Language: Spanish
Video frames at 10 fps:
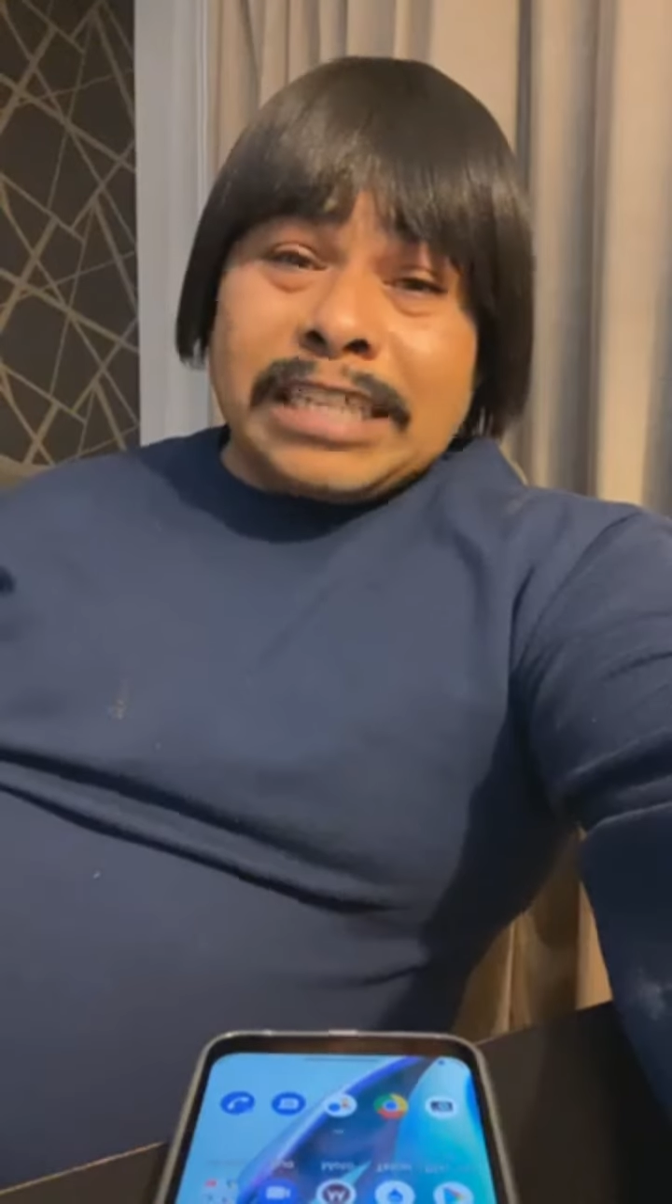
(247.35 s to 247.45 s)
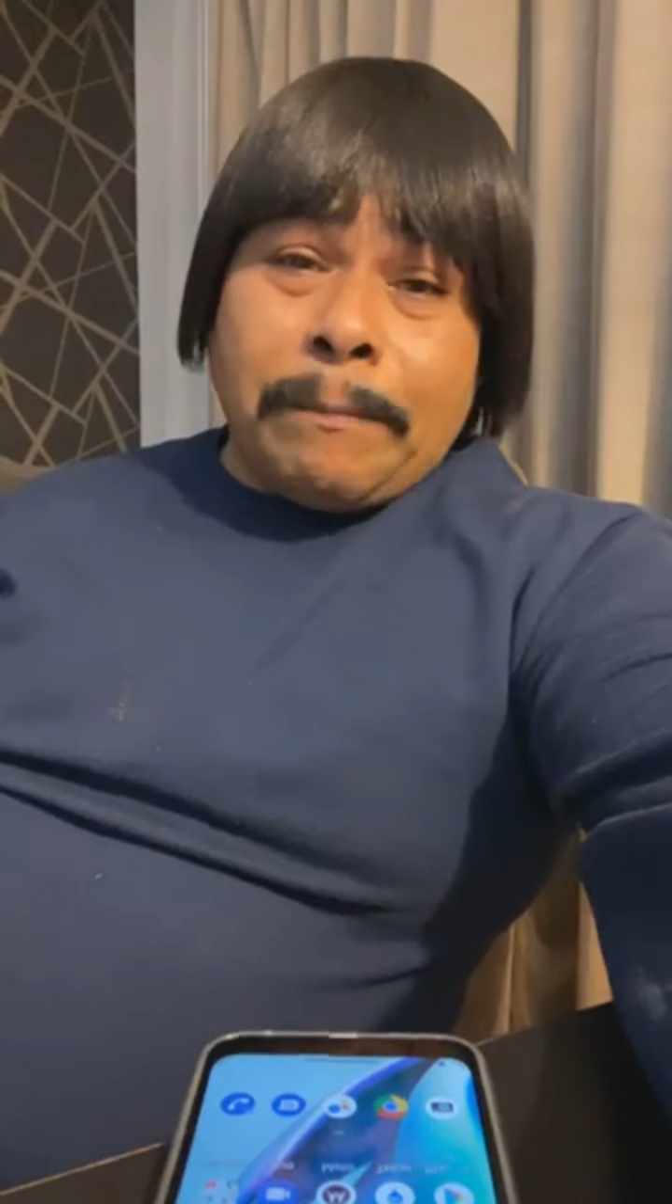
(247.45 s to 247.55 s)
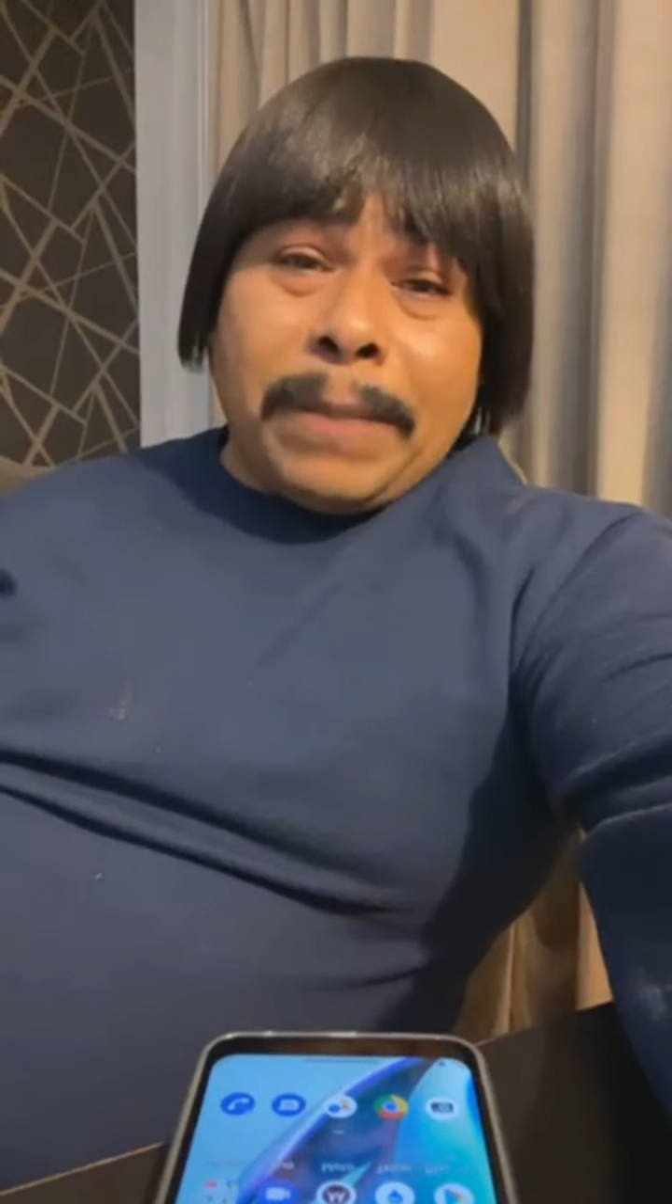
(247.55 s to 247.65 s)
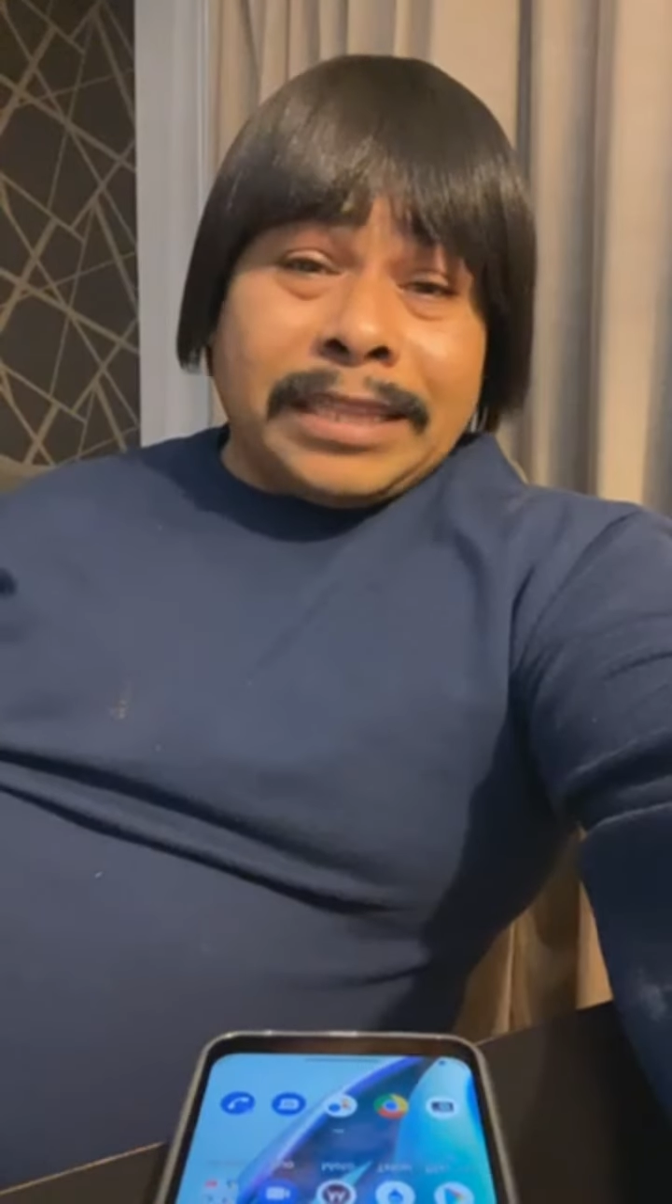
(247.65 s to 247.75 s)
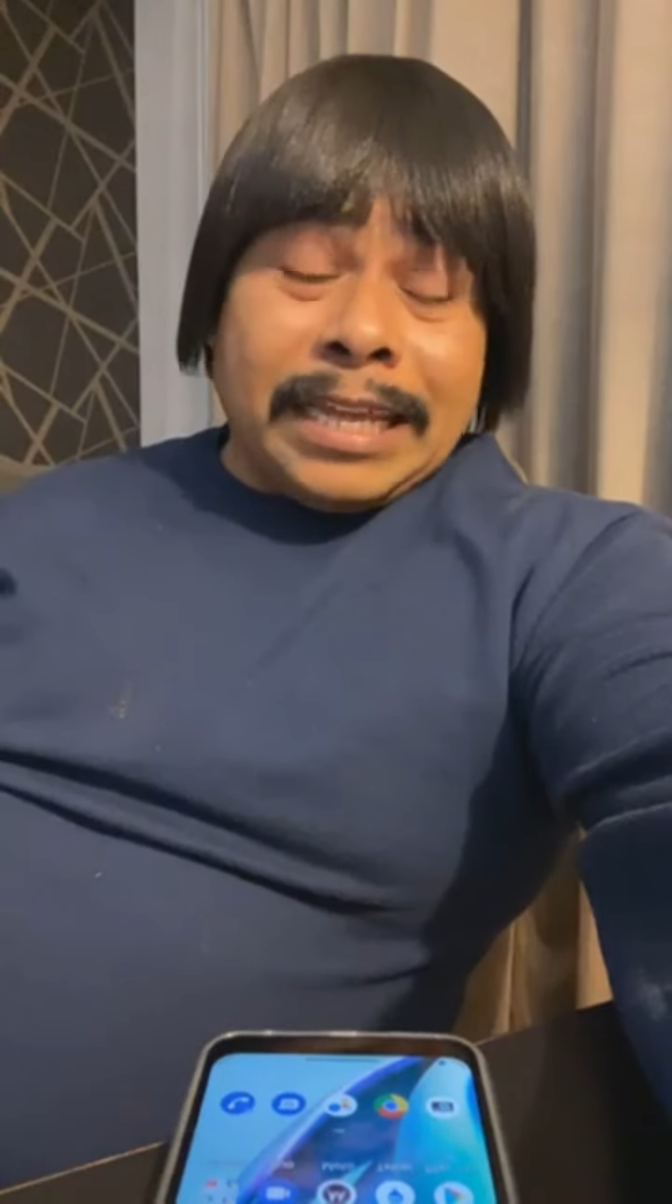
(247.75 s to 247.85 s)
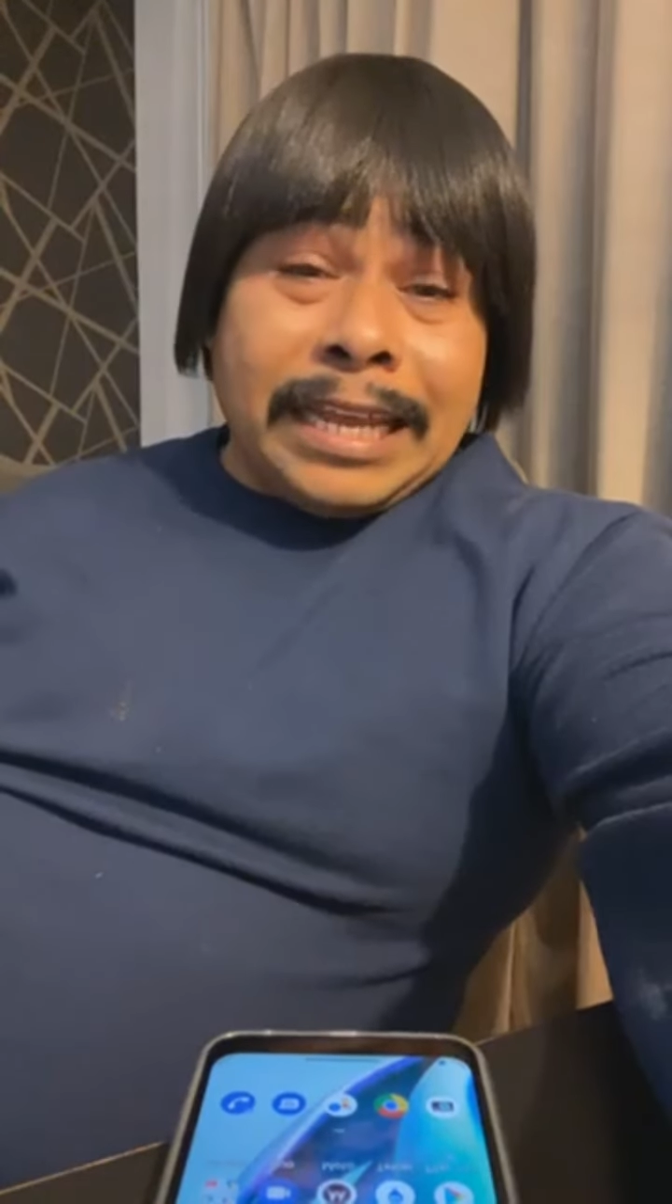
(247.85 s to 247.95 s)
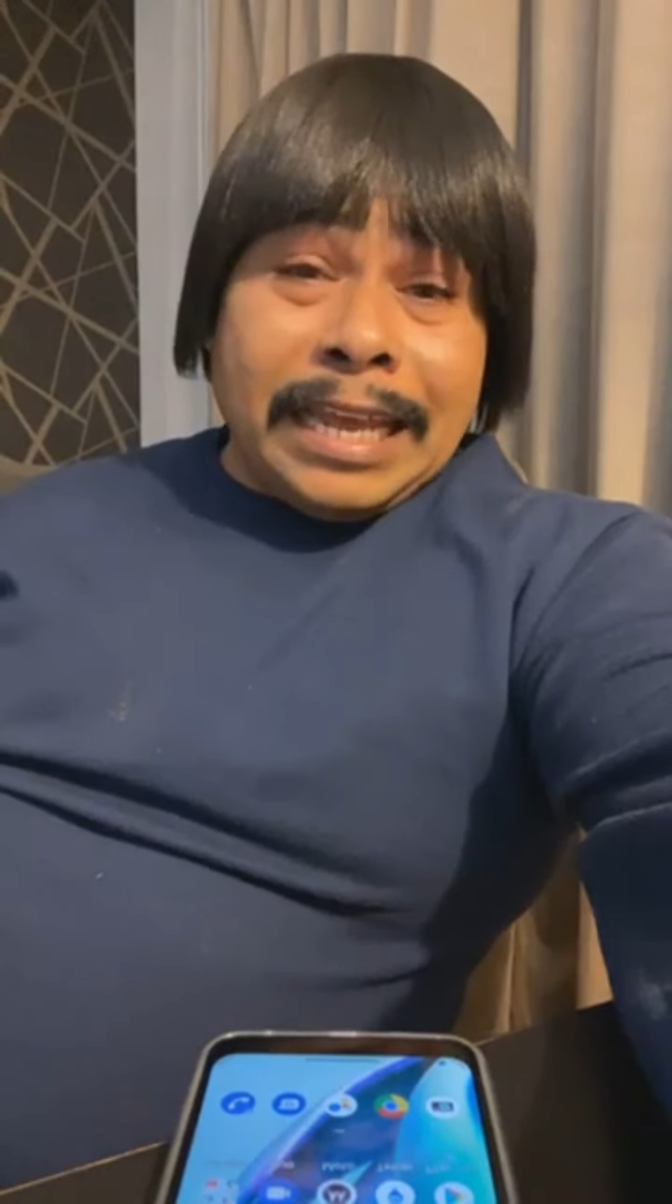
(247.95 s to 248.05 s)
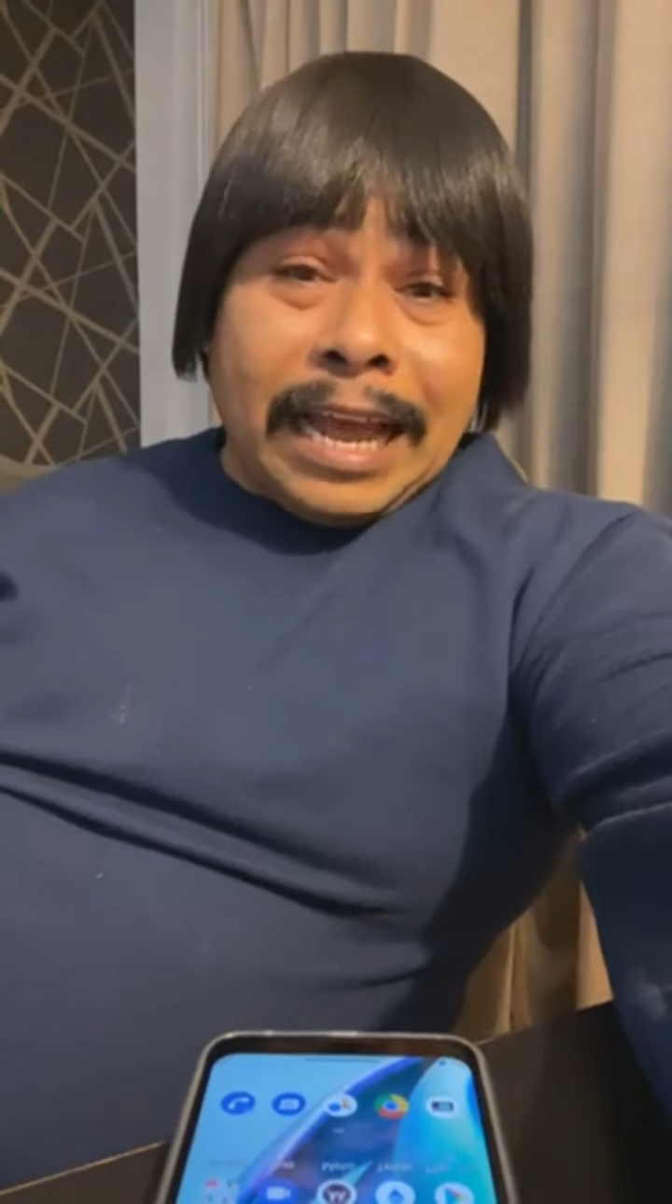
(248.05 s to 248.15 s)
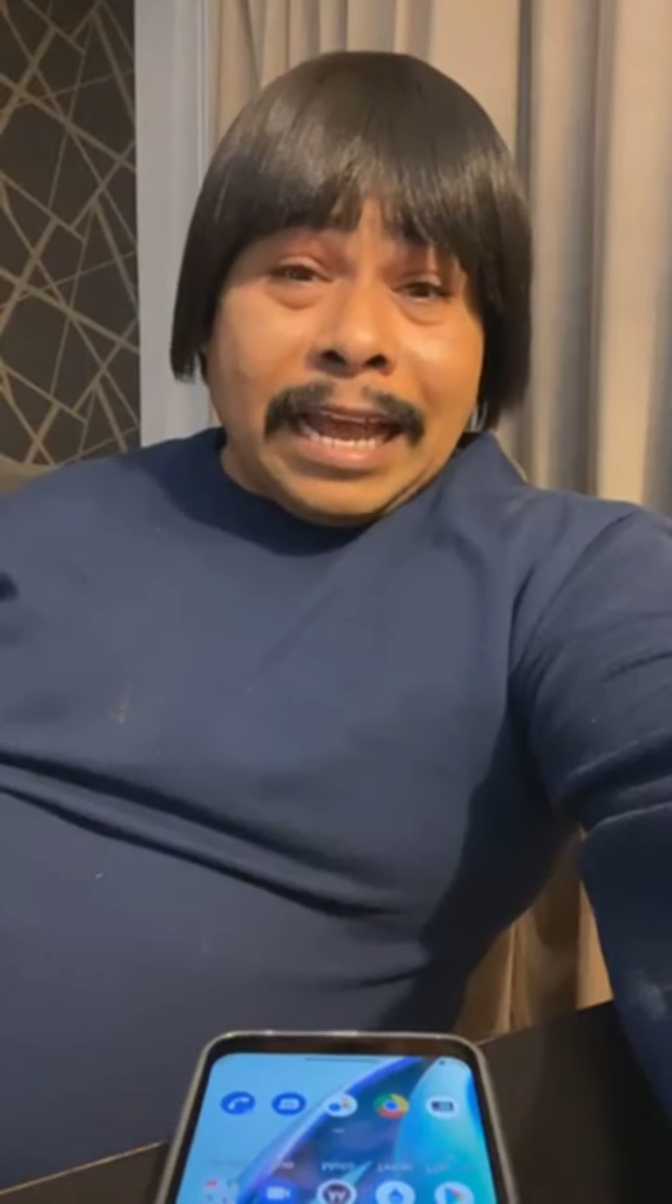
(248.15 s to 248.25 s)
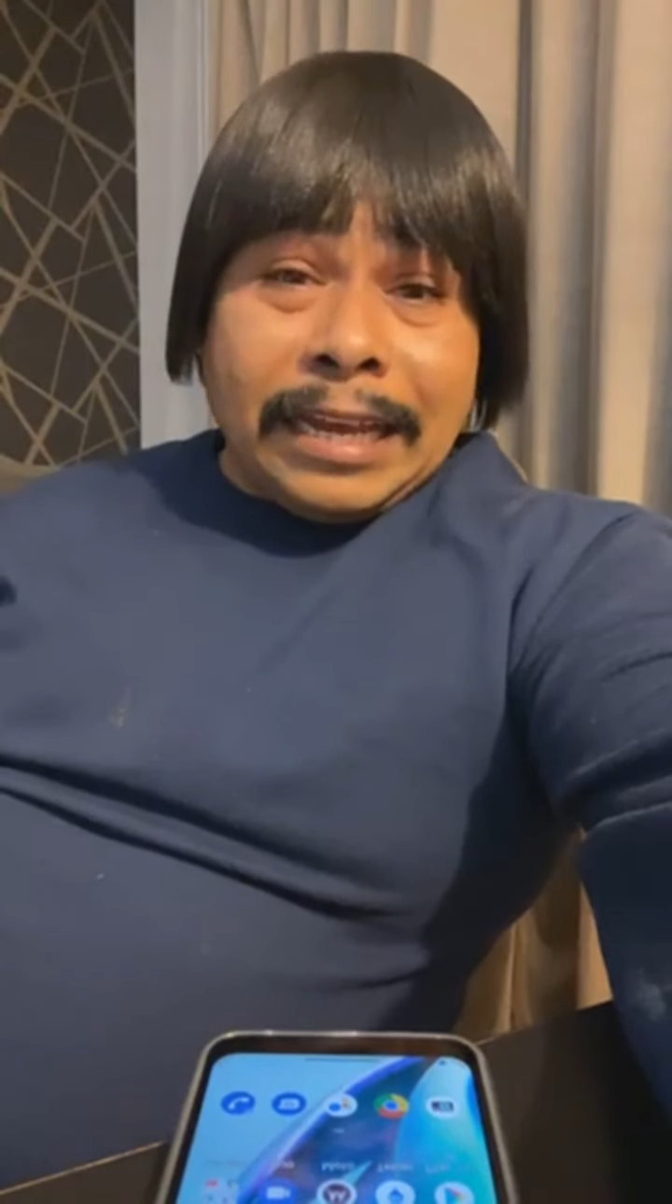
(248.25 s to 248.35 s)

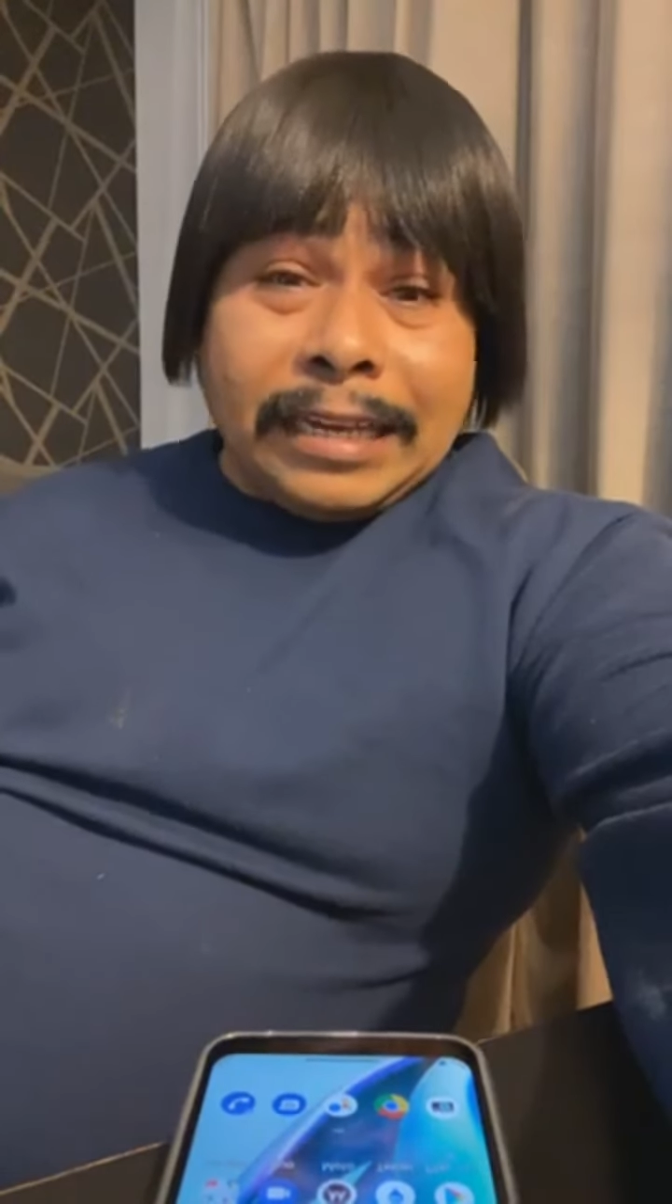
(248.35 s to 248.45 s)
zapatería,